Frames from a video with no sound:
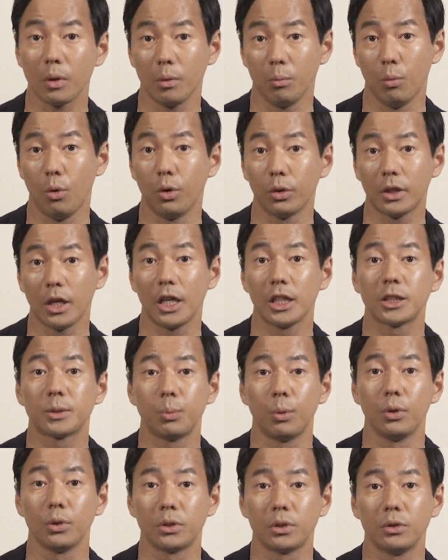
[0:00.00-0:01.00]

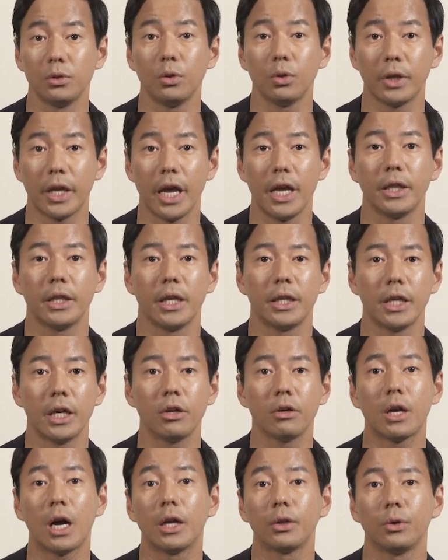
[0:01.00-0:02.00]
モータースポーツの原点であ
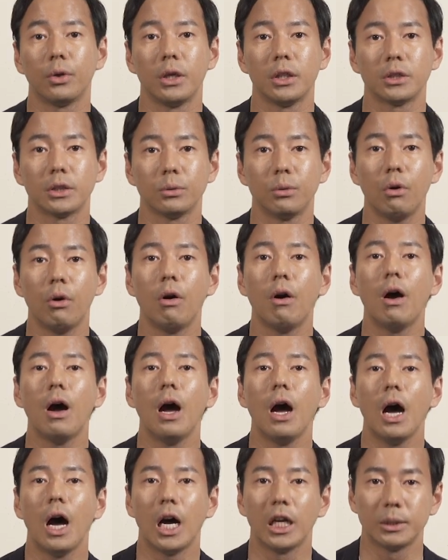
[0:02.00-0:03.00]
るカートレースを
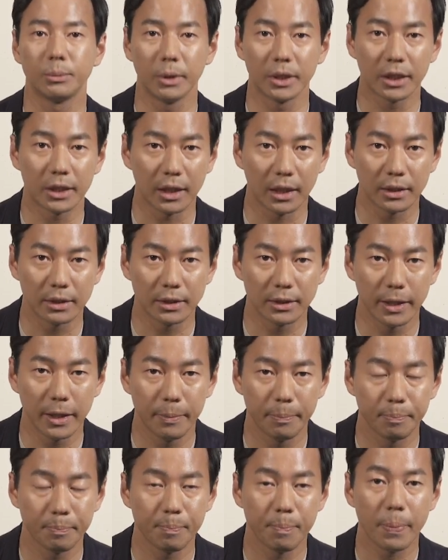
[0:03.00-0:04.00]
始めてたんですね